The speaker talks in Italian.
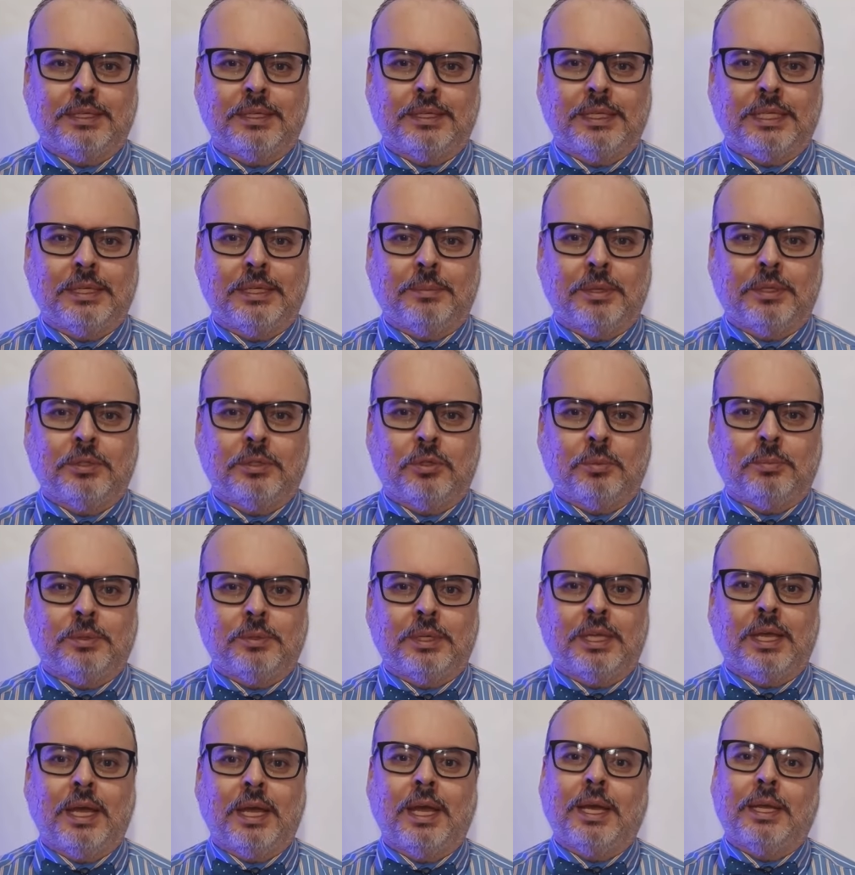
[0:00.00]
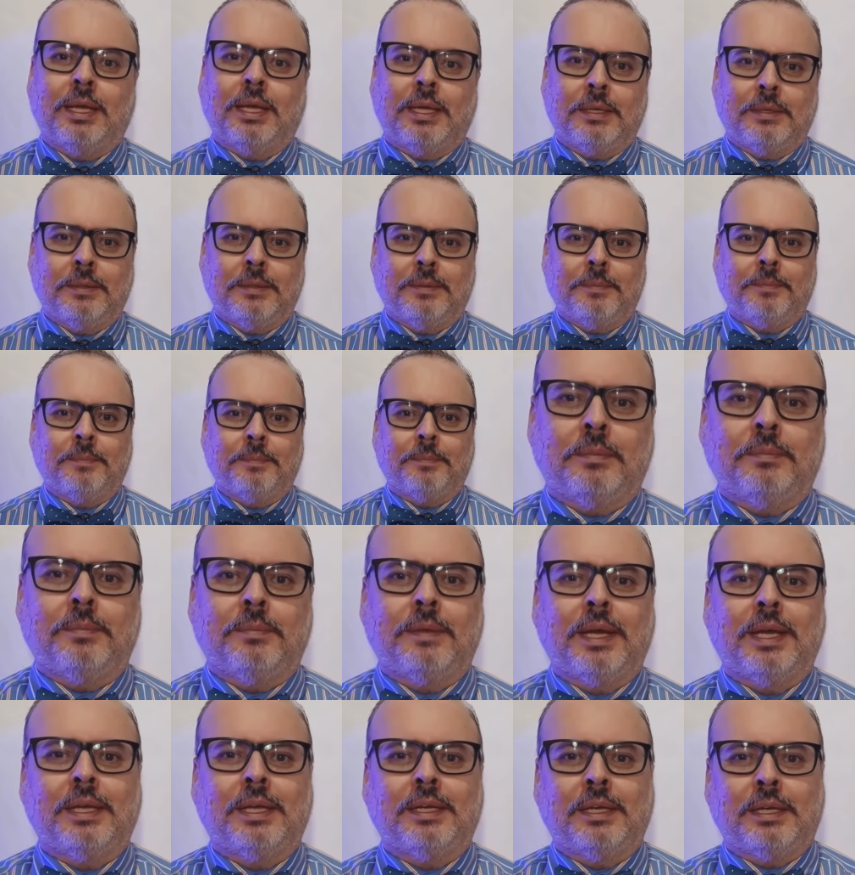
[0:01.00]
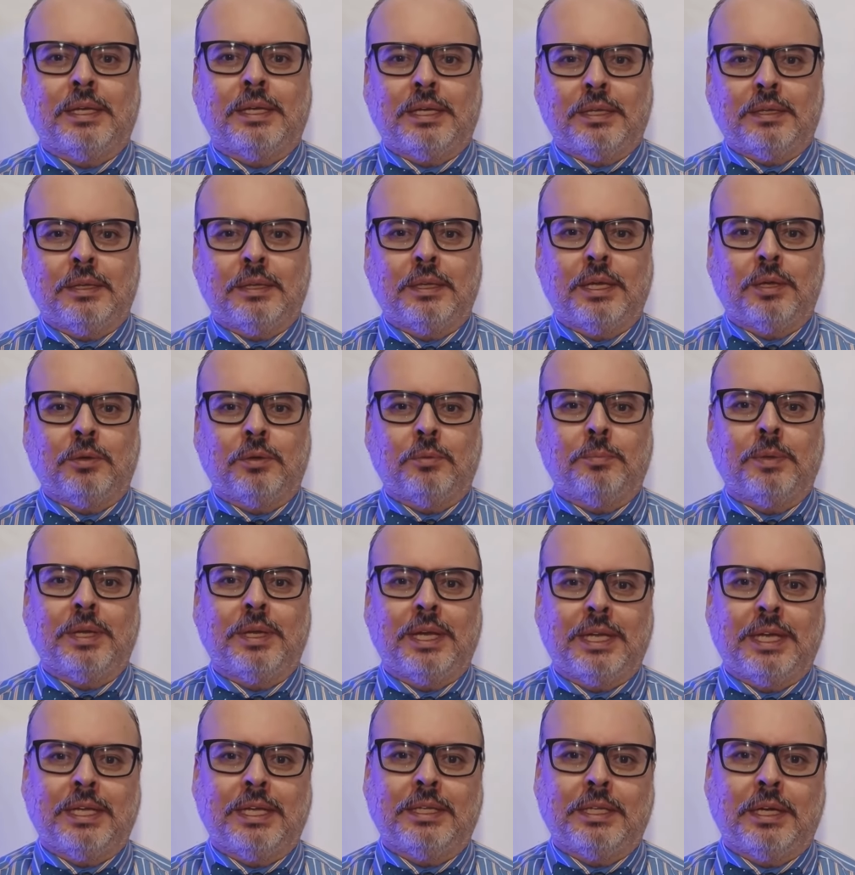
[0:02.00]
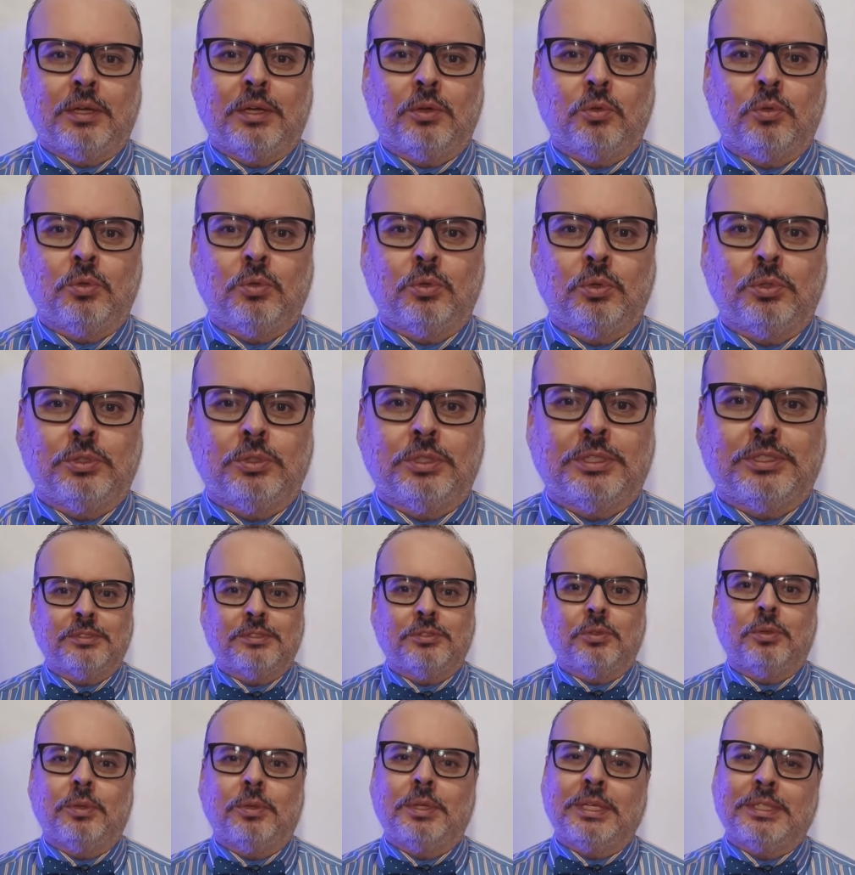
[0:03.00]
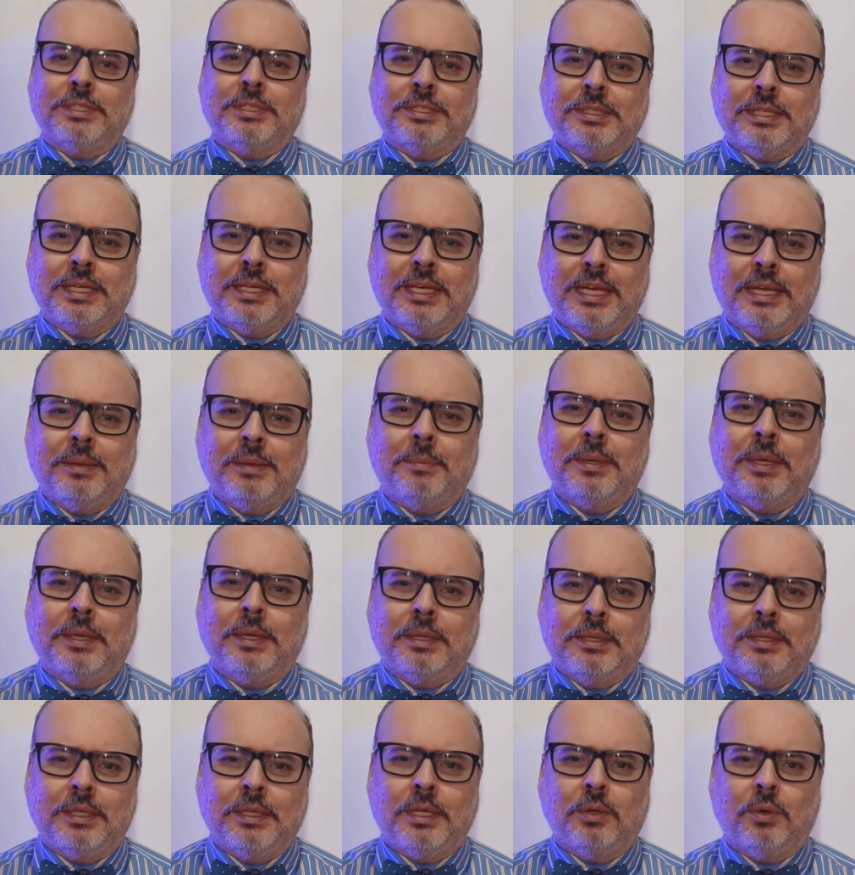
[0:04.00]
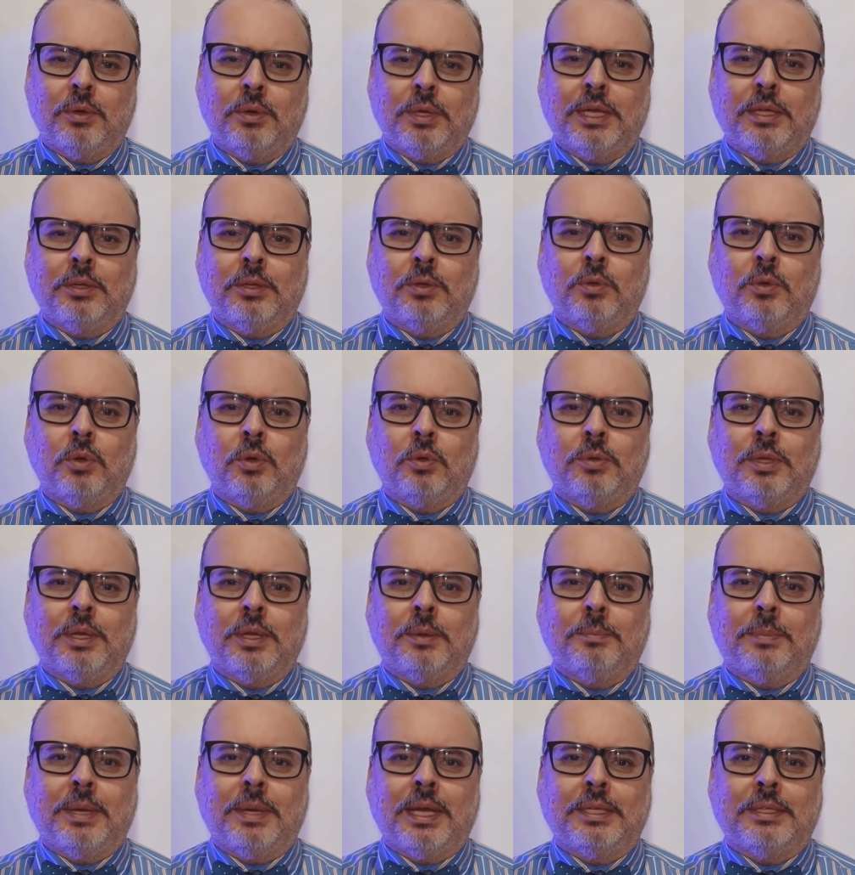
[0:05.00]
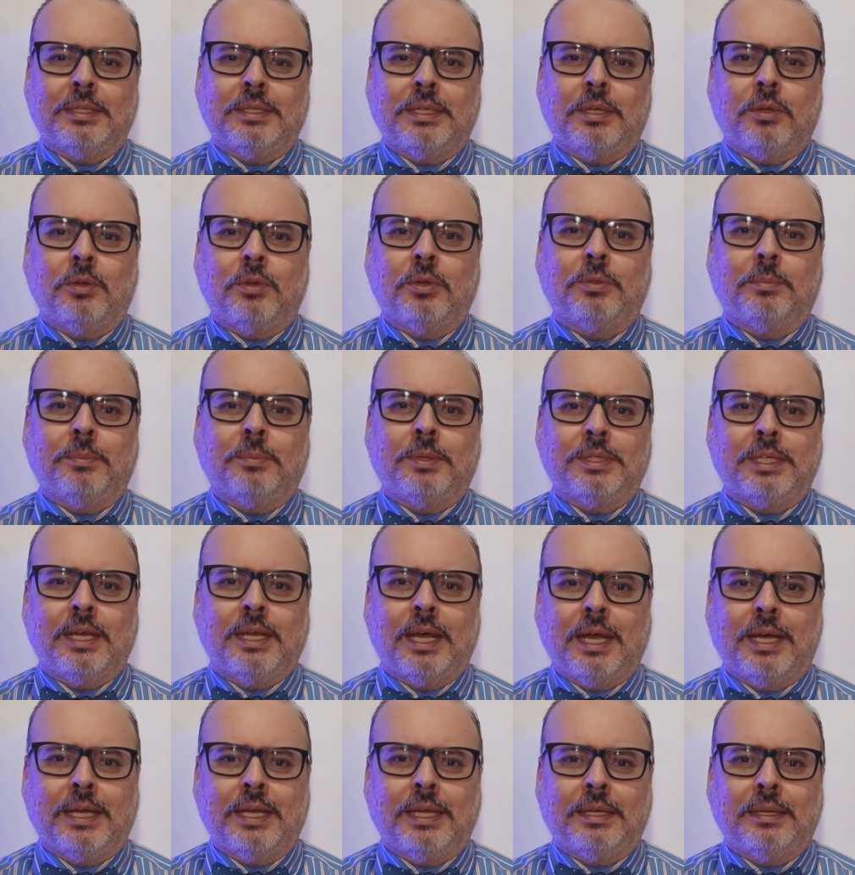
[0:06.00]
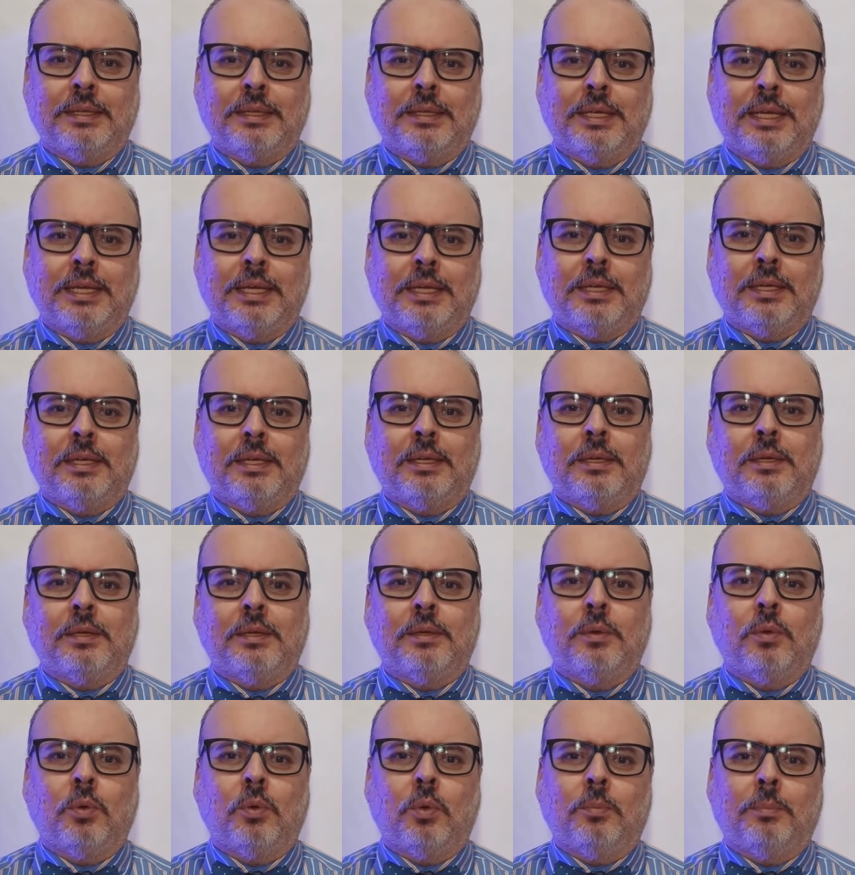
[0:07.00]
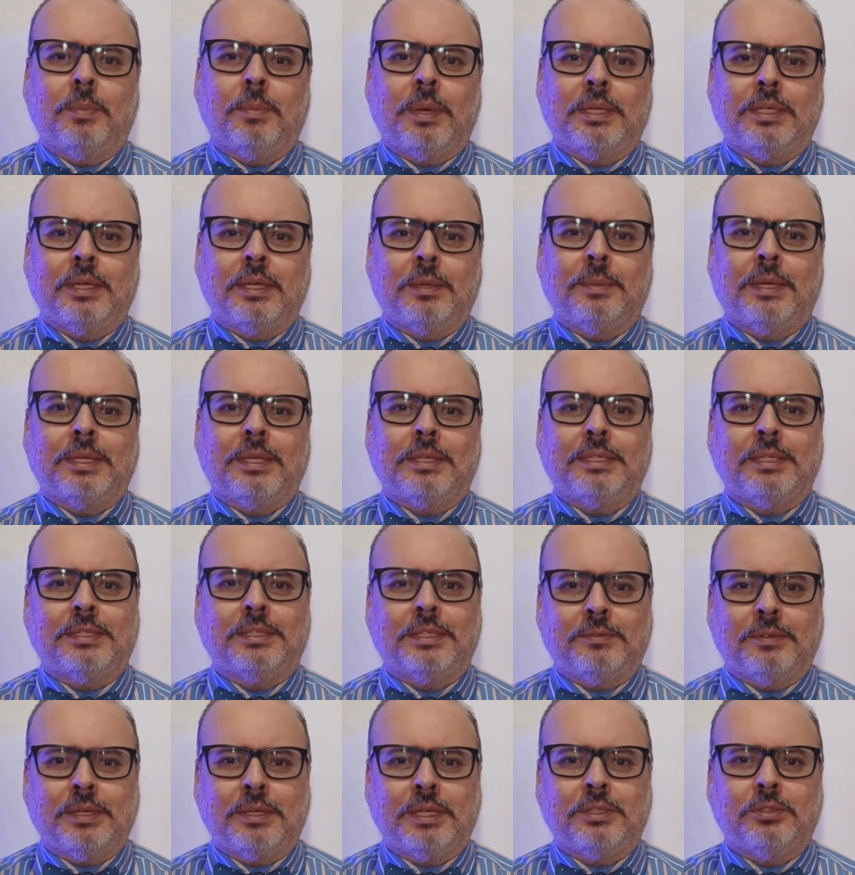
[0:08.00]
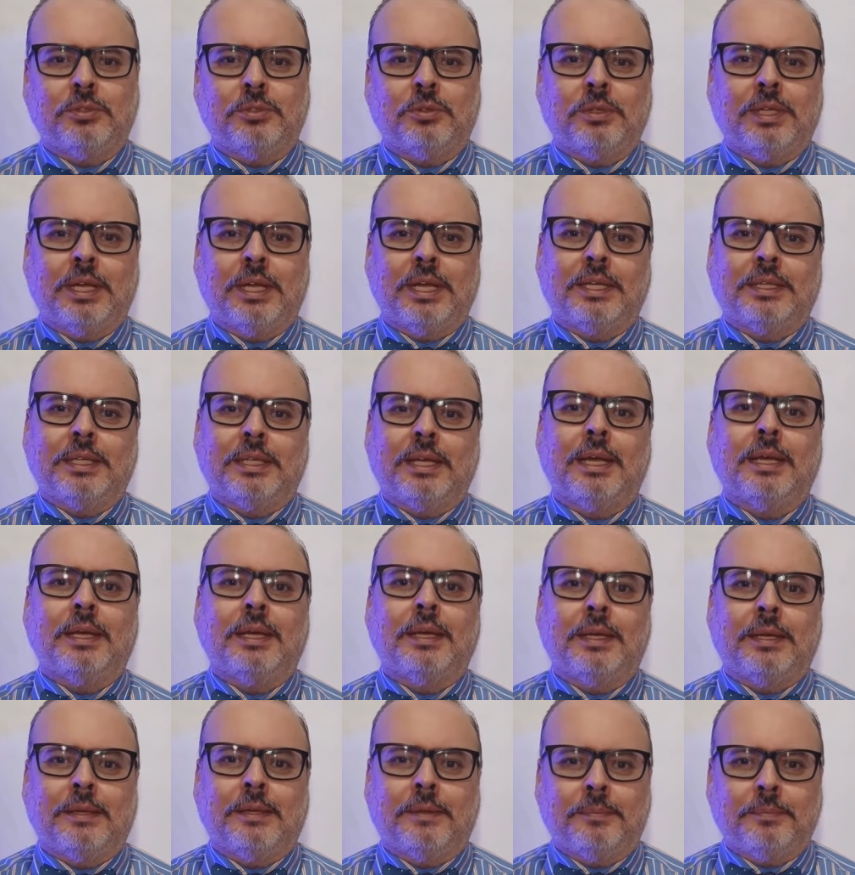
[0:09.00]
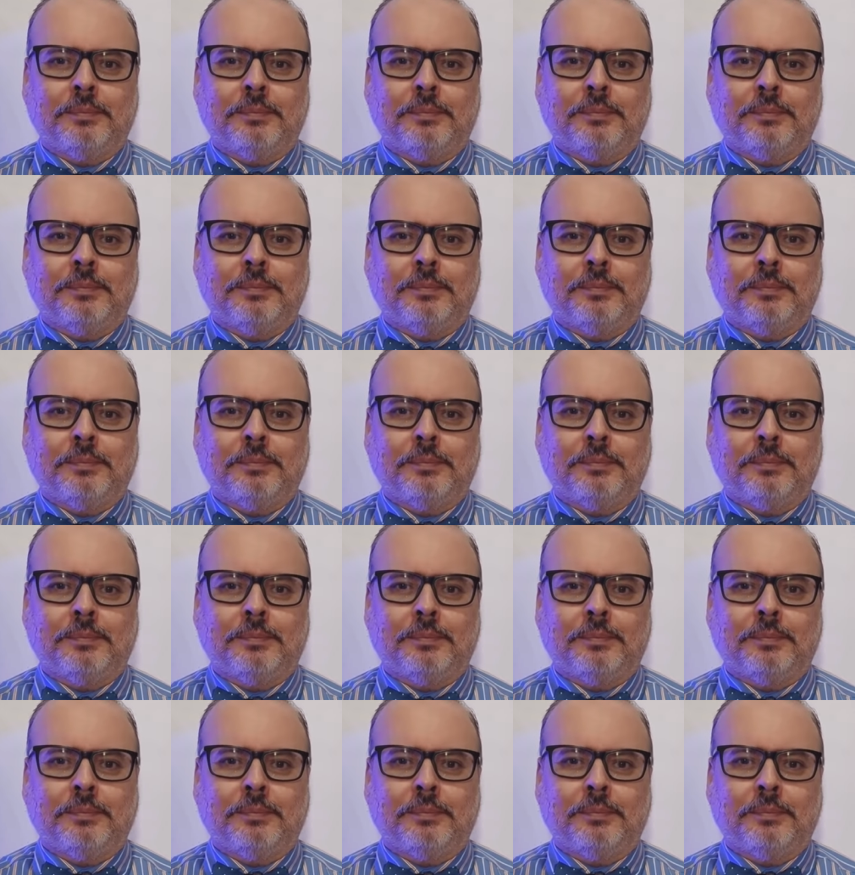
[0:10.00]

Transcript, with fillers: clima tropicale, Venere è un pianeta con condizioni estreme che lo rendono un ambiente inospitale e completamente diverso dalla Terra.